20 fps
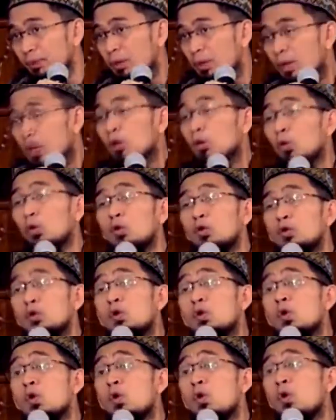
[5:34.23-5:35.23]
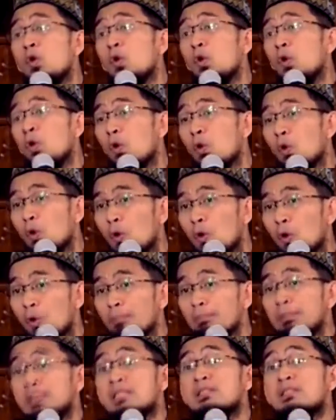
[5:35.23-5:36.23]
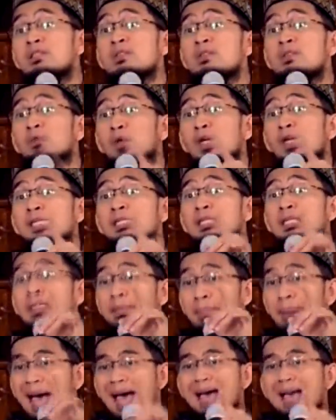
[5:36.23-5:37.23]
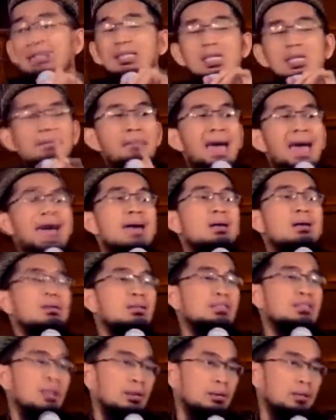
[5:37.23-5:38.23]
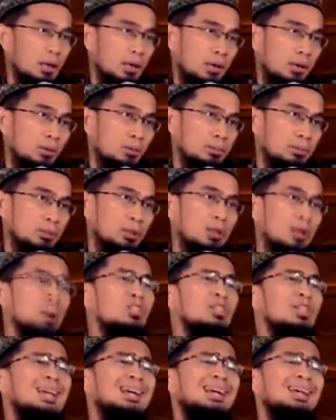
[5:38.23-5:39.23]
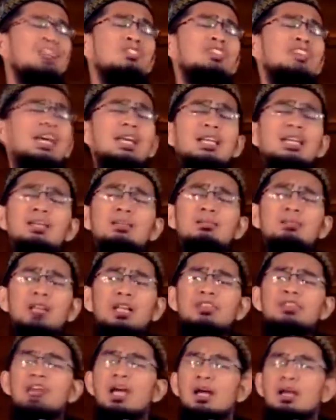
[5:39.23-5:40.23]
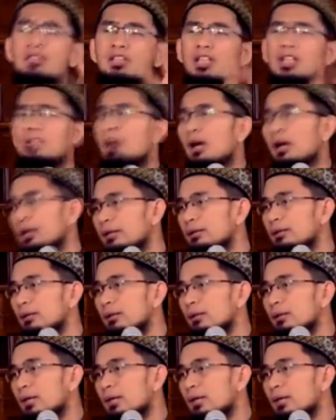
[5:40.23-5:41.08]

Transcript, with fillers: Kulu min thayyibati ma razaqnakum. Silahkan cari kerja, cari makan.